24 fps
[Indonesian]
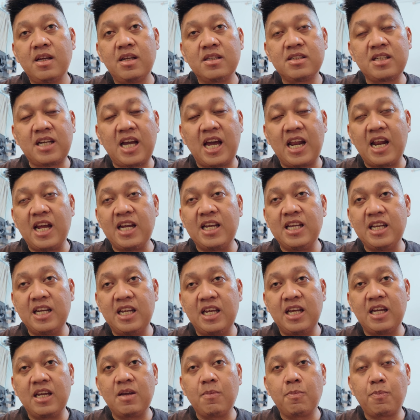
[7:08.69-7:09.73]
sekarang
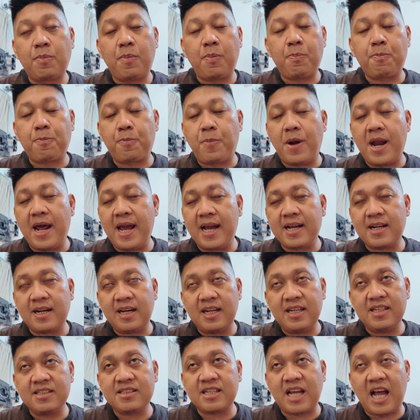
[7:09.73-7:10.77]
gini
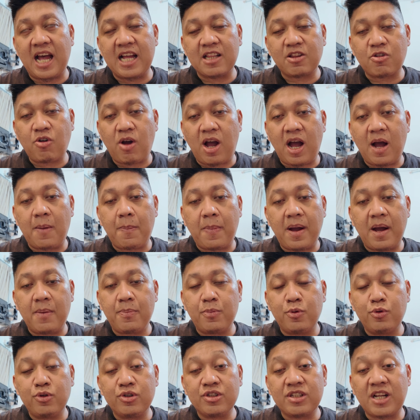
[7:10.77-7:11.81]
blacklist atau
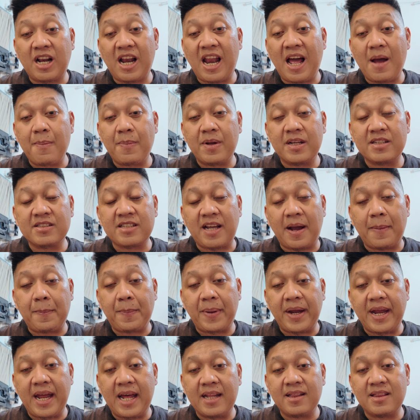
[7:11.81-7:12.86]
apapun selama
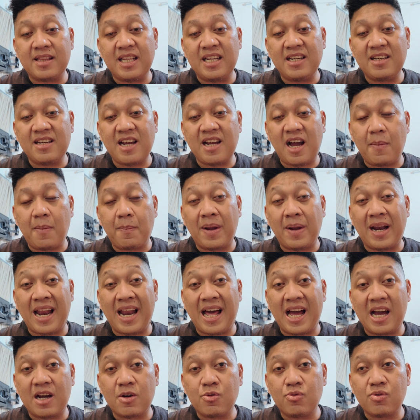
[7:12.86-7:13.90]
sampean tidak
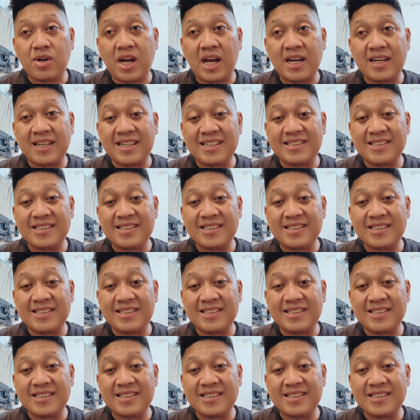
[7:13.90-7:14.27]
melakukan